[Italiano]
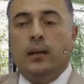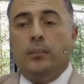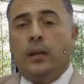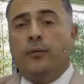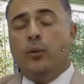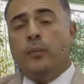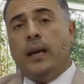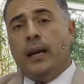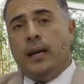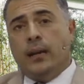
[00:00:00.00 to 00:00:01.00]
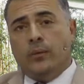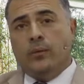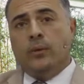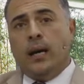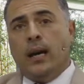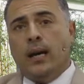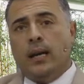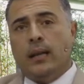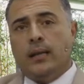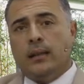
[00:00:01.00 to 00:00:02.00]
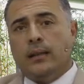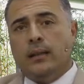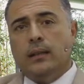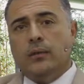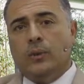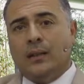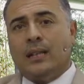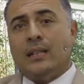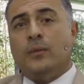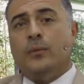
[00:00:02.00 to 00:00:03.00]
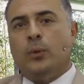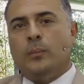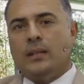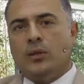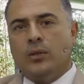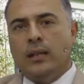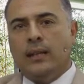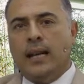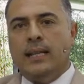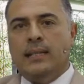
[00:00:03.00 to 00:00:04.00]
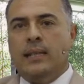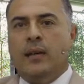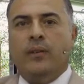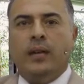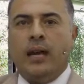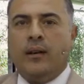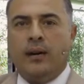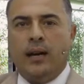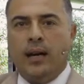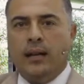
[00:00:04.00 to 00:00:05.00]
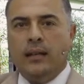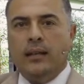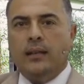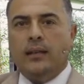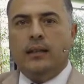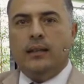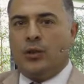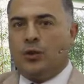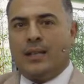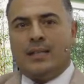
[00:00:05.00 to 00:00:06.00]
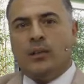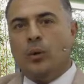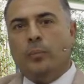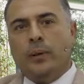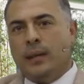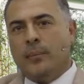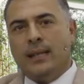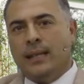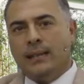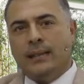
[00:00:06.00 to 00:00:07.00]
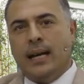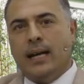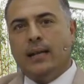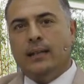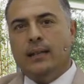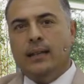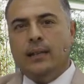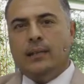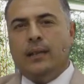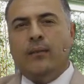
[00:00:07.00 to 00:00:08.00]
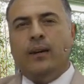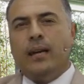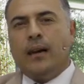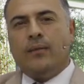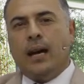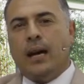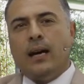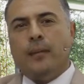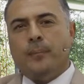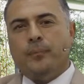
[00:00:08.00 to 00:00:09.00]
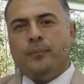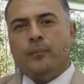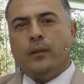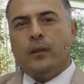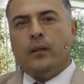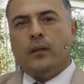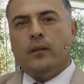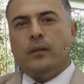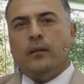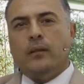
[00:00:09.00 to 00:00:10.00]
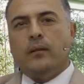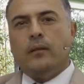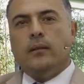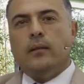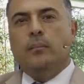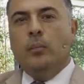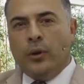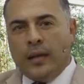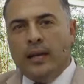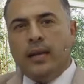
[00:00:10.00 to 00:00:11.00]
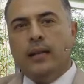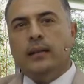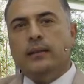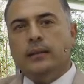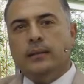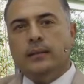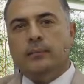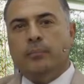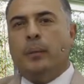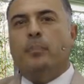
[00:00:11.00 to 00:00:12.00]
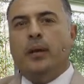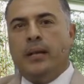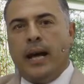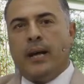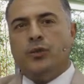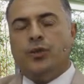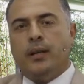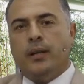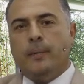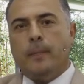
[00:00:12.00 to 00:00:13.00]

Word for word: Per il fiume una una trasformazione tale significava lasciarsi completamente andare, significava morire per poi rinascere.